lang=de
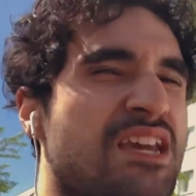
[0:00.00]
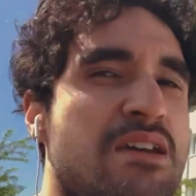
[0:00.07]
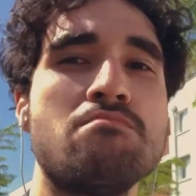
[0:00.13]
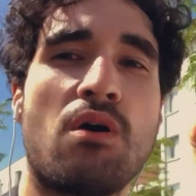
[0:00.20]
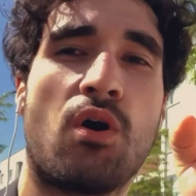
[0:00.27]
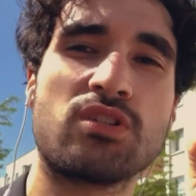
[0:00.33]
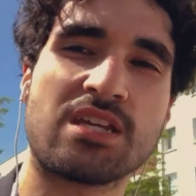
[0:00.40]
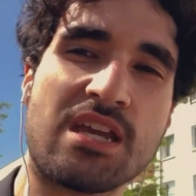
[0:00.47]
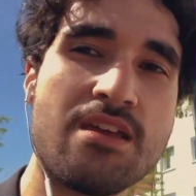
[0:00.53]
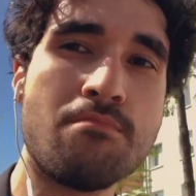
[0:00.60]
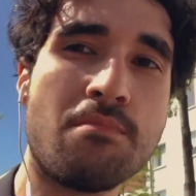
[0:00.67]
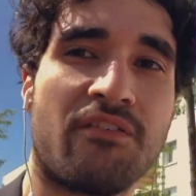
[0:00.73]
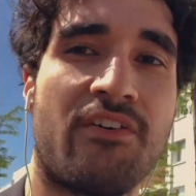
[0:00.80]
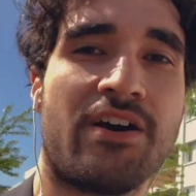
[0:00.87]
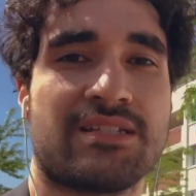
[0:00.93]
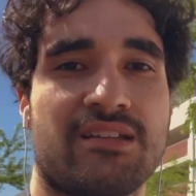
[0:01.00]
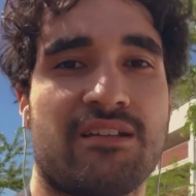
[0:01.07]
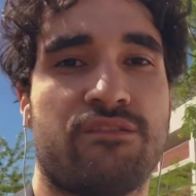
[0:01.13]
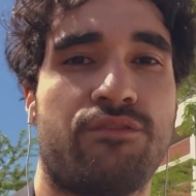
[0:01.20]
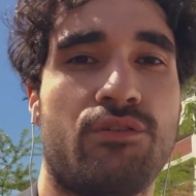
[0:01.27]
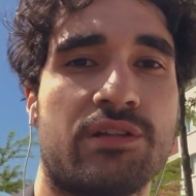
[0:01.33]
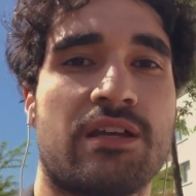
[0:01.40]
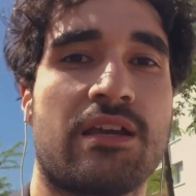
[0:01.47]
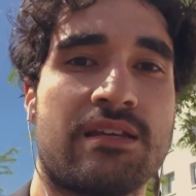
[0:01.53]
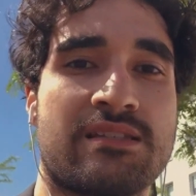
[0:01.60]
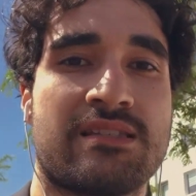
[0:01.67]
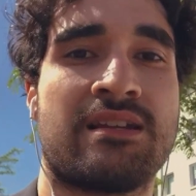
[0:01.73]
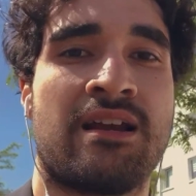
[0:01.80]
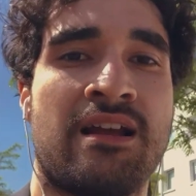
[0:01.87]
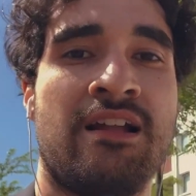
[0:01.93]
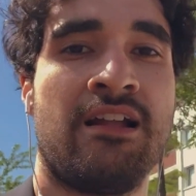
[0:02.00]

immer und immer weiter nach vorne gehst,